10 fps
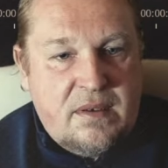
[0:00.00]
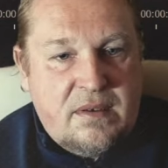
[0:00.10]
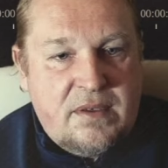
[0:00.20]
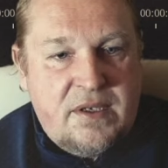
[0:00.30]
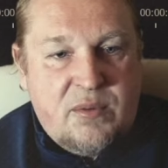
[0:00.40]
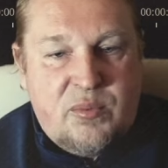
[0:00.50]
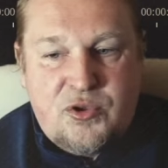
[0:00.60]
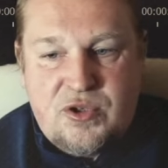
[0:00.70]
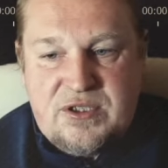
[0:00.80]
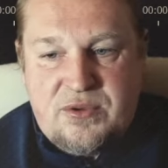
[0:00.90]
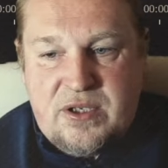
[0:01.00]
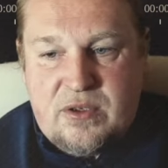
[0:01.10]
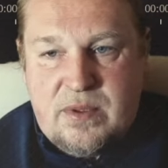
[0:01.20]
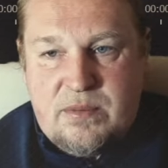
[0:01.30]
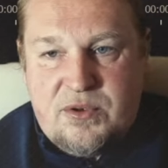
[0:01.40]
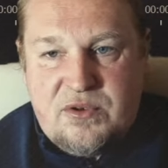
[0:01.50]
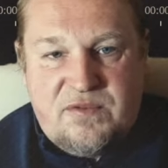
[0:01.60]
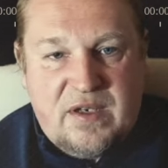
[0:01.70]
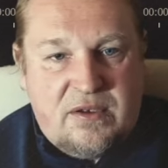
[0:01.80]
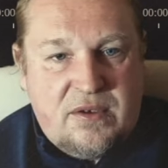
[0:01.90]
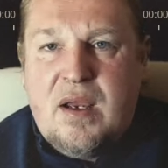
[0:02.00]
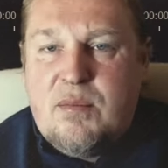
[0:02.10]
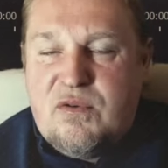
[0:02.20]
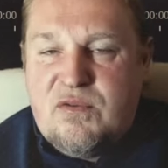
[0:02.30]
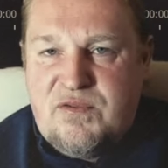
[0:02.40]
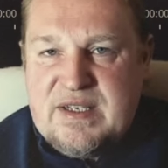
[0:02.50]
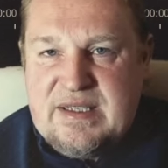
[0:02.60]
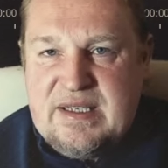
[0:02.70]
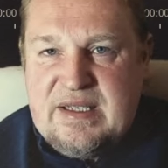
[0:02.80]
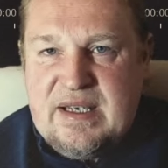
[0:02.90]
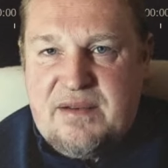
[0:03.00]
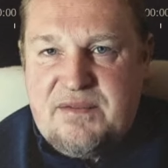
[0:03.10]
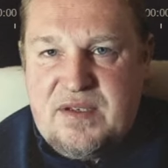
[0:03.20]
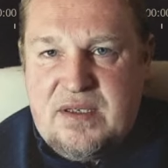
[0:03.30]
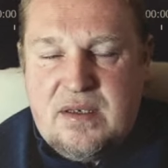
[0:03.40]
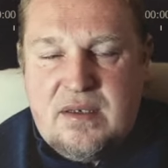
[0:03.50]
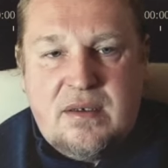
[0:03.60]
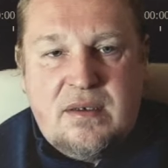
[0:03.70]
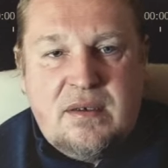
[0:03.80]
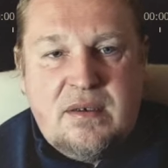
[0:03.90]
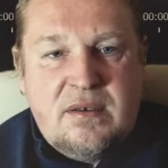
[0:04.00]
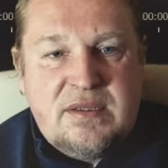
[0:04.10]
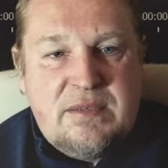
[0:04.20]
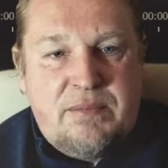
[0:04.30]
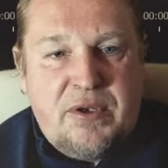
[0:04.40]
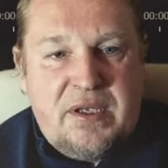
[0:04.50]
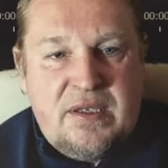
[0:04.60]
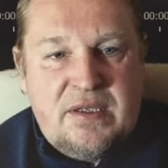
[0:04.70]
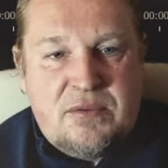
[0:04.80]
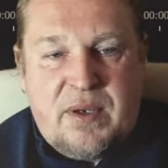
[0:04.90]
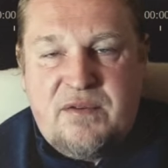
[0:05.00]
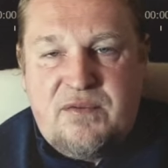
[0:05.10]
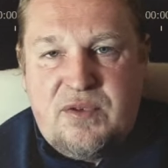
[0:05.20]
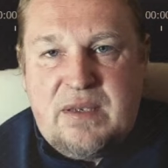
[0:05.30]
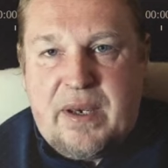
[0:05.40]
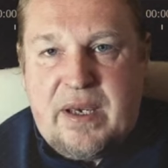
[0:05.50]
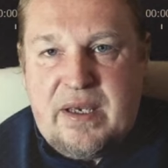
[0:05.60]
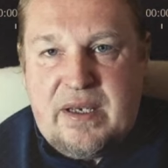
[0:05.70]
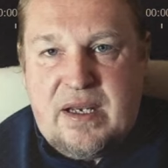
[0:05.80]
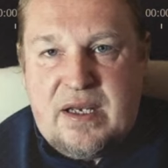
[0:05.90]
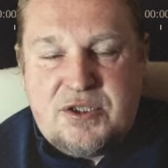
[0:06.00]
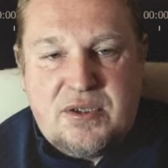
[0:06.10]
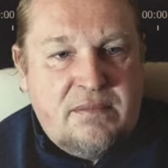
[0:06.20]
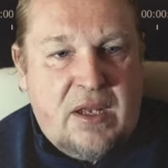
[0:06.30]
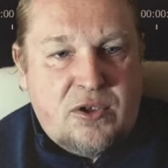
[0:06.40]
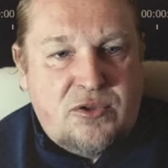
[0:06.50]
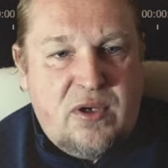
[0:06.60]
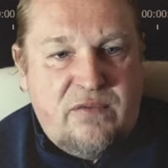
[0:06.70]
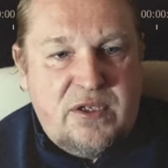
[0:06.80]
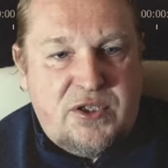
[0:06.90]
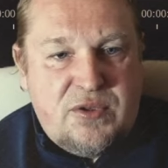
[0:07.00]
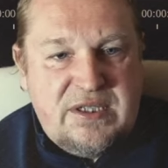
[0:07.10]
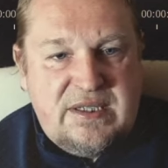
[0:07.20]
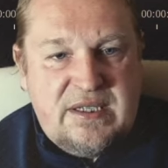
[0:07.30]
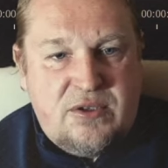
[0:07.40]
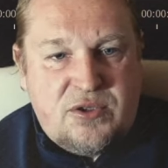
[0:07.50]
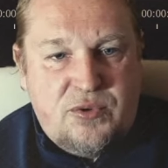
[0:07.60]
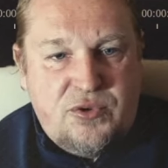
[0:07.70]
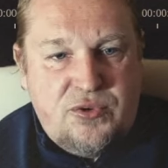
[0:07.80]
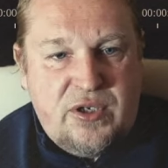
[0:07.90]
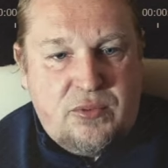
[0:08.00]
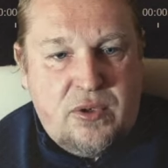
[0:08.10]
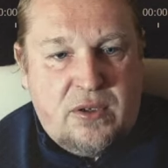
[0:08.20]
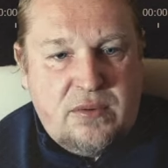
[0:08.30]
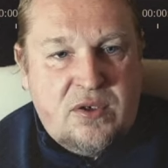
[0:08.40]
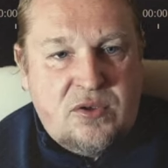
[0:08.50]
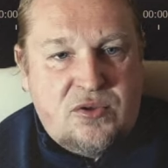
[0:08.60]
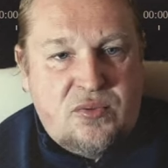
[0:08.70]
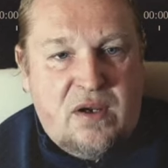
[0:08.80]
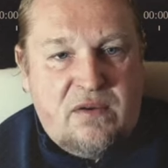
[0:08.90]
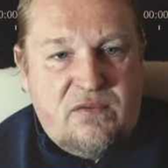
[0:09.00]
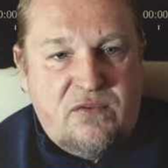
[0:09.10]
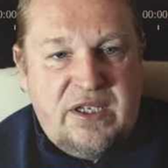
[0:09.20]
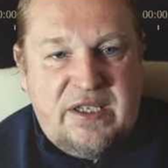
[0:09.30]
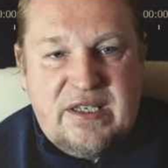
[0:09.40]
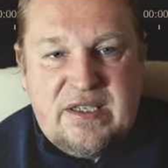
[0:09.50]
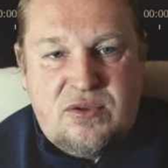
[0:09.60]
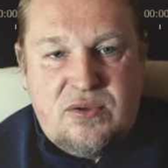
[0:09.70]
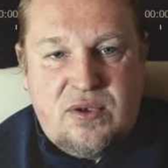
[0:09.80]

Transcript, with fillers: vous voyez, on peut jouer sur énormément de facteurs. Pour vous faciliter la vie, euh, ces plugins sont prévus des pré-réglages. Alors, soit vous les choisissez dans ce menu déroulant, soit vous cliquez sur